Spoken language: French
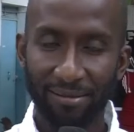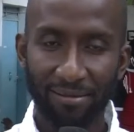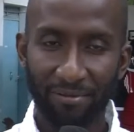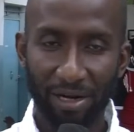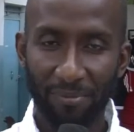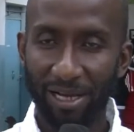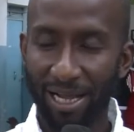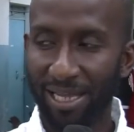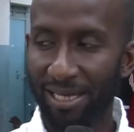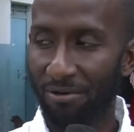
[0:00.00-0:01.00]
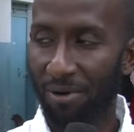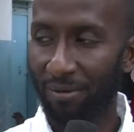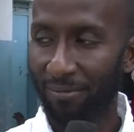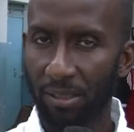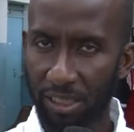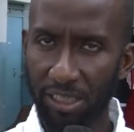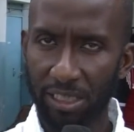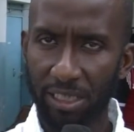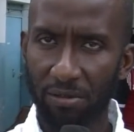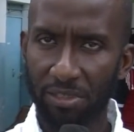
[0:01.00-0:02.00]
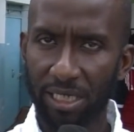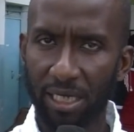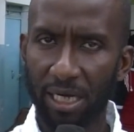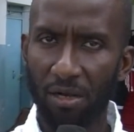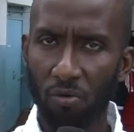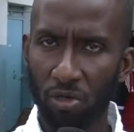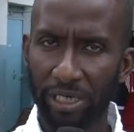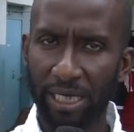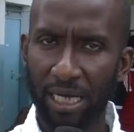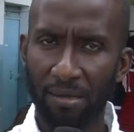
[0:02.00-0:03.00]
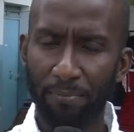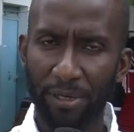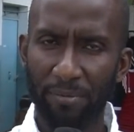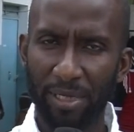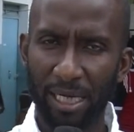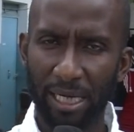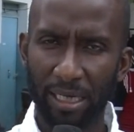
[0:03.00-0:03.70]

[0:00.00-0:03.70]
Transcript: vraiment gagner quoi. Si si si, on s'est rencontrés en première,